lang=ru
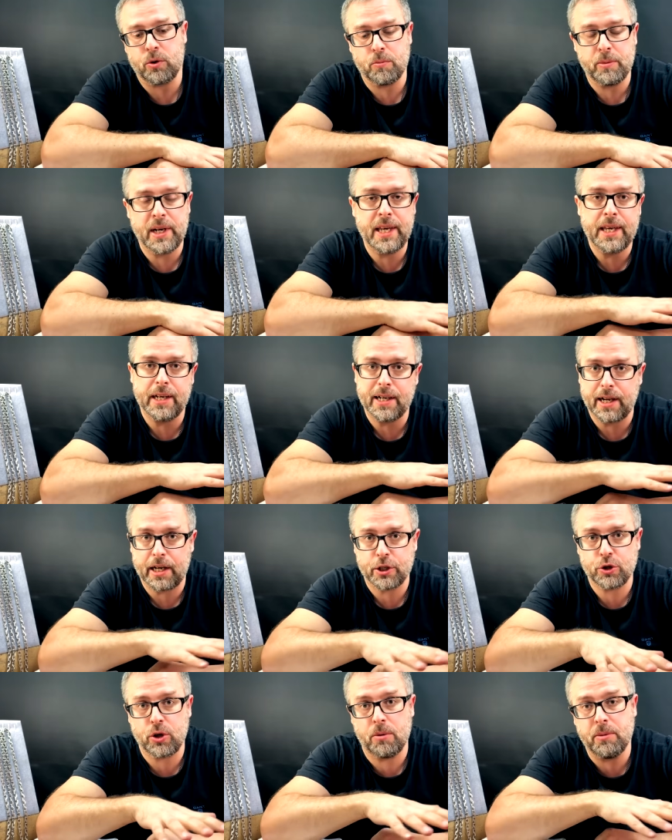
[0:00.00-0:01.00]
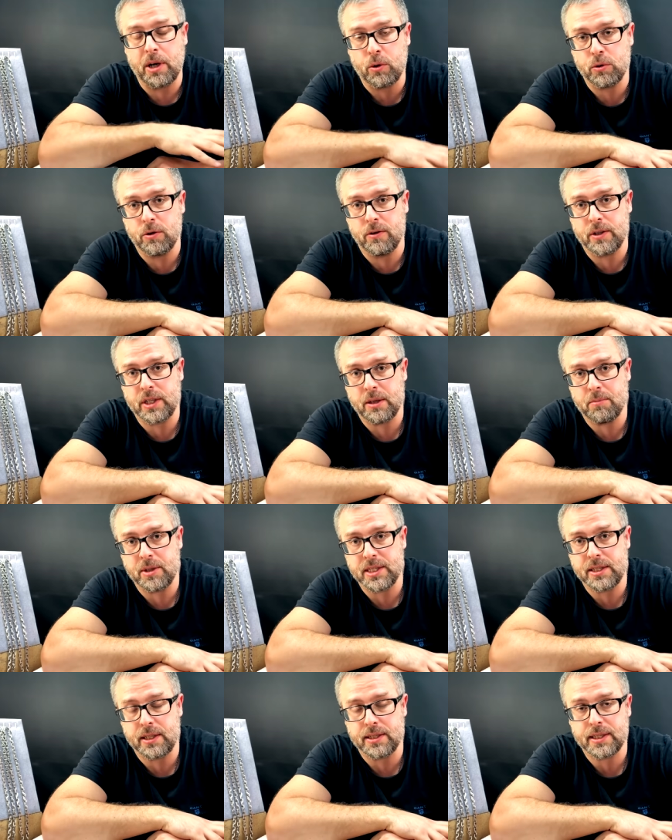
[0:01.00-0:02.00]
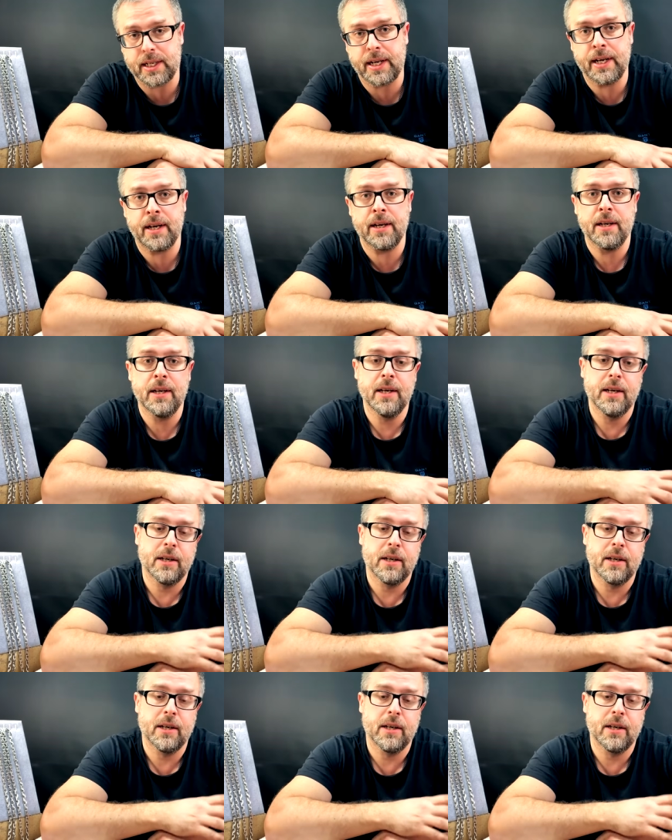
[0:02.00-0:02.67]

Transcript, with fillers: рублей и хорошо оборудованная мастерская